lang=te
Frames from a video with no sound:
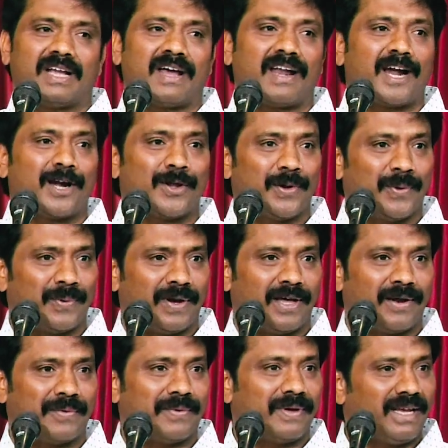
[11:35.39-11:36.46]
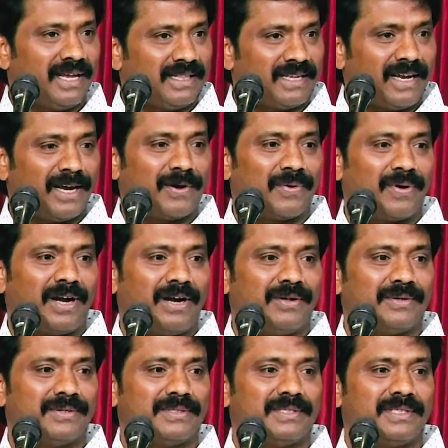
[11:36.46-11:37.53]
కణానులో ఉన్నారు ఇతను
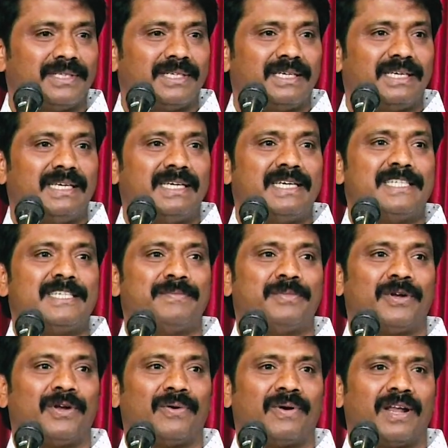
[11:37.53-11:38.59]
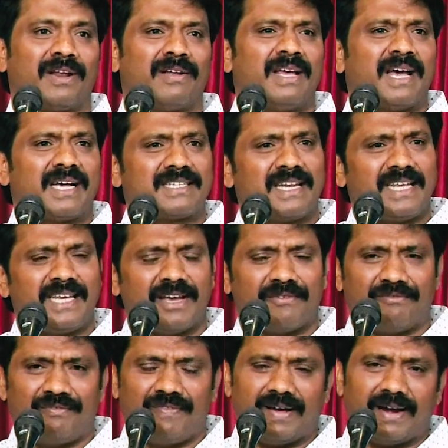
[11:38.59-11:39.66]
ఎక్కడున్నాడు ఈజిప్ట్లో ఉన్నారు అసలు
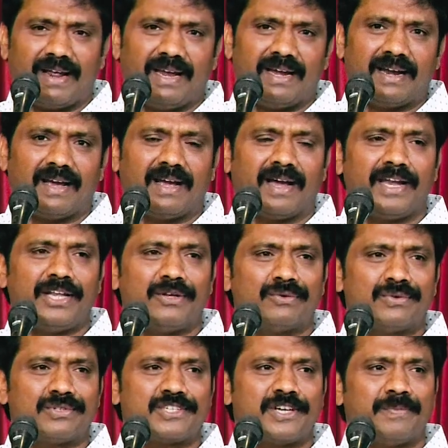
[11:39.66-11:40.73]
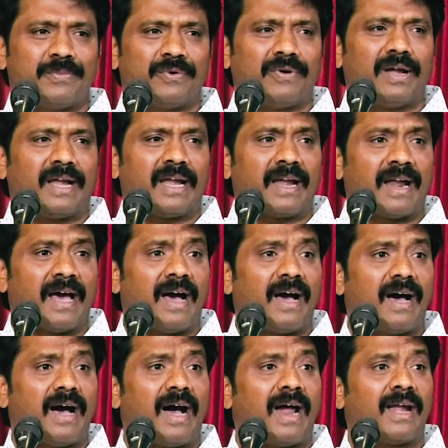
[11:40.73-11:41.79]
ఎవరైనా కానీ యోసేపుకు నా
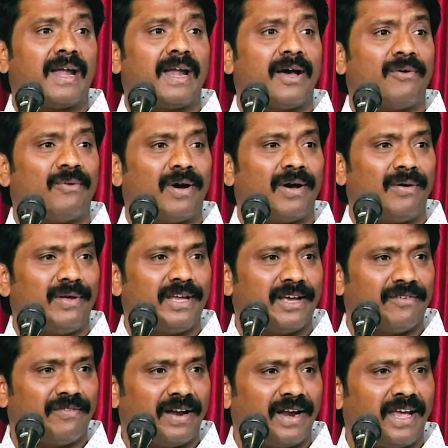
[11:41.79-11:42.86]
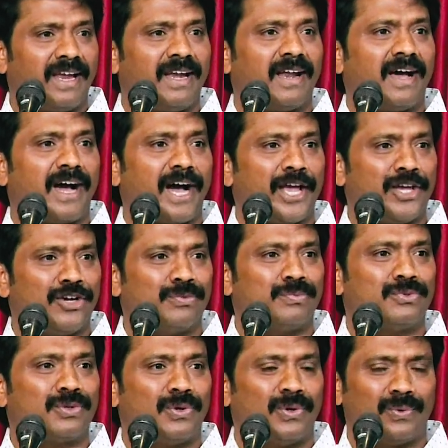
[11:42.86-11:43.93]
అన్న వాళ్ళు ఎవరైనా
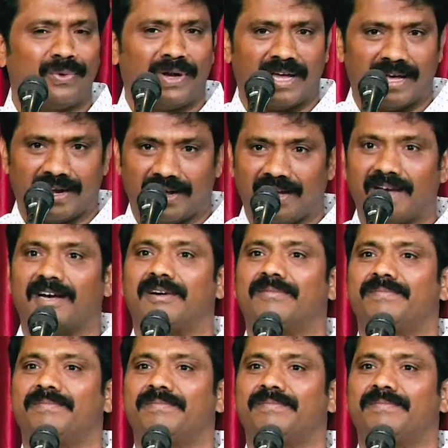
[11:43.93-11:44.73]
ఐగుప్తులో ఉన్నారా